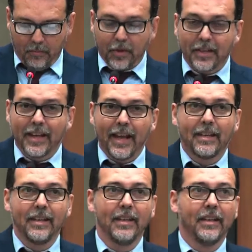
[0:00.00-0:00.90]
por que
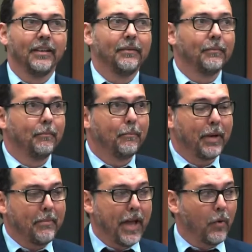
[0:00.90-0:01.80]
que,
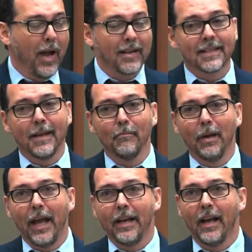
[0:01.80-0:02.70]
primeiro, a
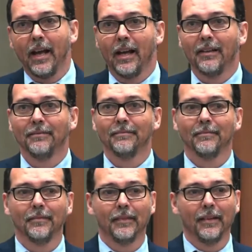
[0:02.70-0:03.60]
Assembleia
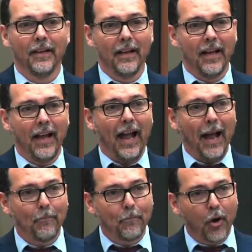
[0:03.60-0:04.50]

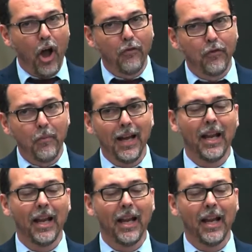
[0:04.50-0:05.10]
aprova uma